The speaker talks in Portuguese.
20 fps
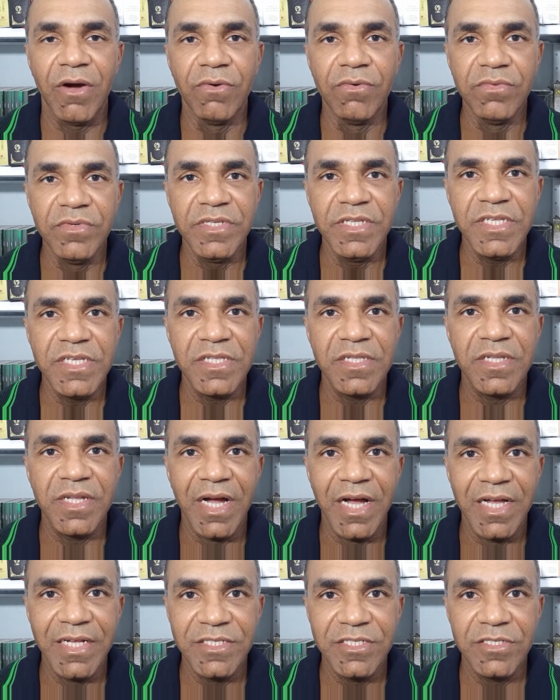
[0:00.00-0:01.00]

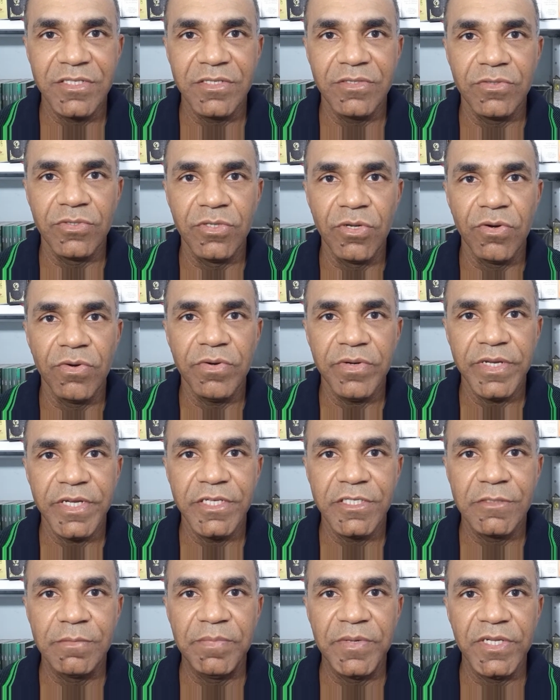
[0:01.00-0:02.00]
unidade do
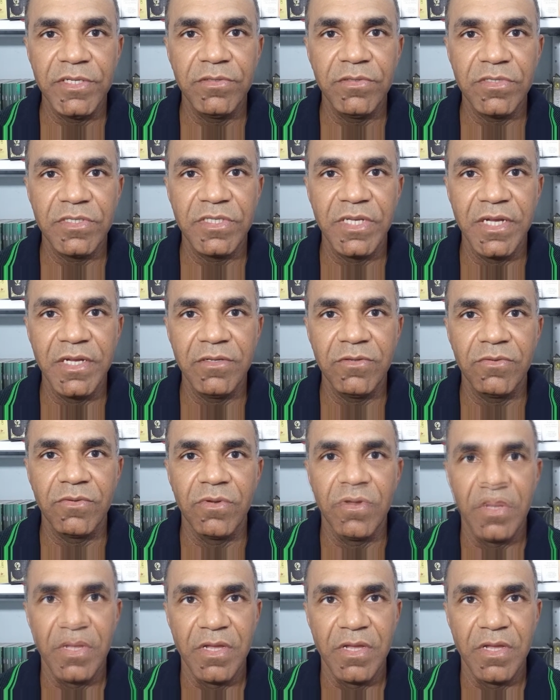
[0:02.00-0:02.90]
Espírito Santo,